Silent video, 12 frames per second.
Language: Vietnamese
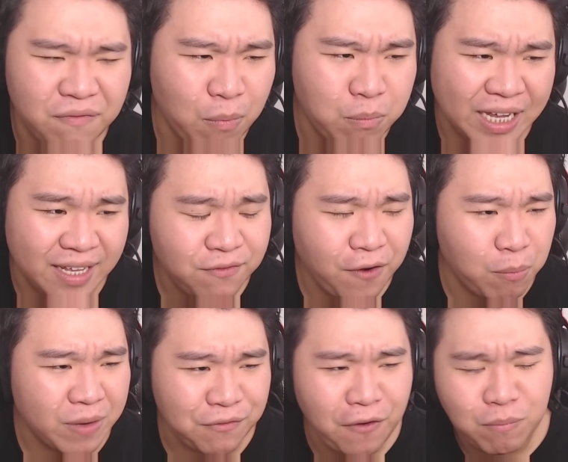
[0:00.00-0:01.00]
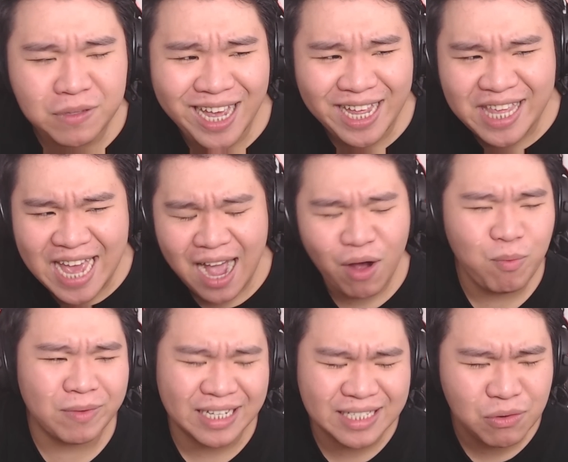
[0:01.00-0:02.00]
phòng này phòng này phòng chơi dao
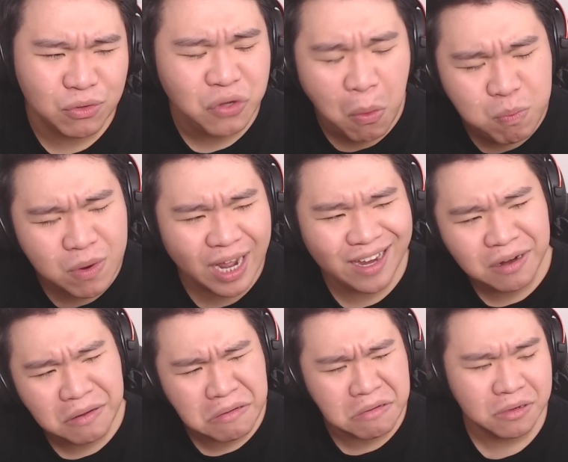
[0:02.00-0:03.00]
mà tại sao có súng ở đây nữa?